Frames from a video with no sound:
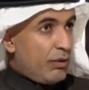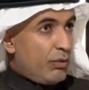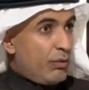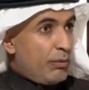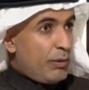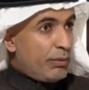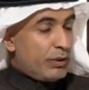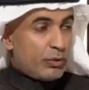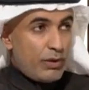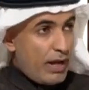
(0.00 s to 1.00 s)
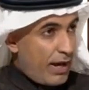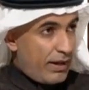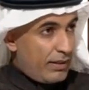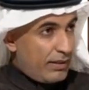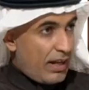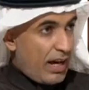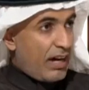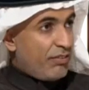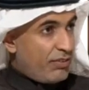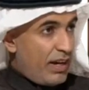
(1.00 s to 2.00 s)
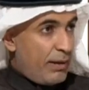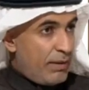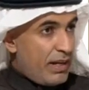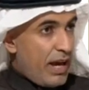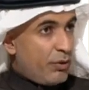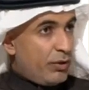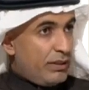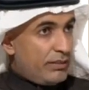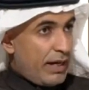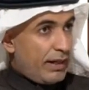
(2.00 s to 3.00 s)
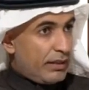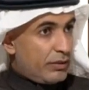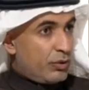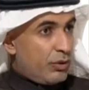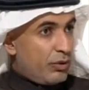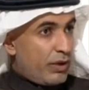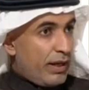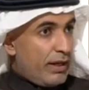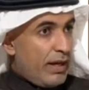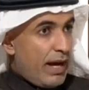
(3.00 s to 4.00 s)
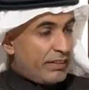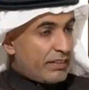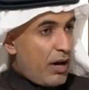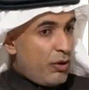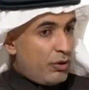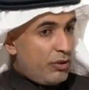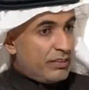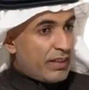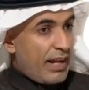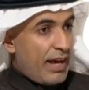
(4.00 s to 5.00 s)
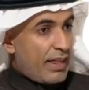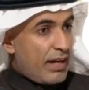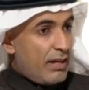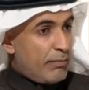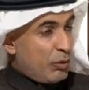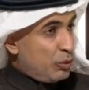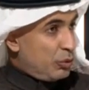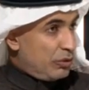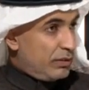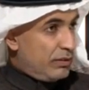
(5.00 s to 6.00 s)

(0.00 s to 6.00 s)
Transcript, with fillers: وممكن يكون لا أخف ألما لأنه الإنسان قد يكون أوكي عزاؤه أنه الإنسان هذا موجود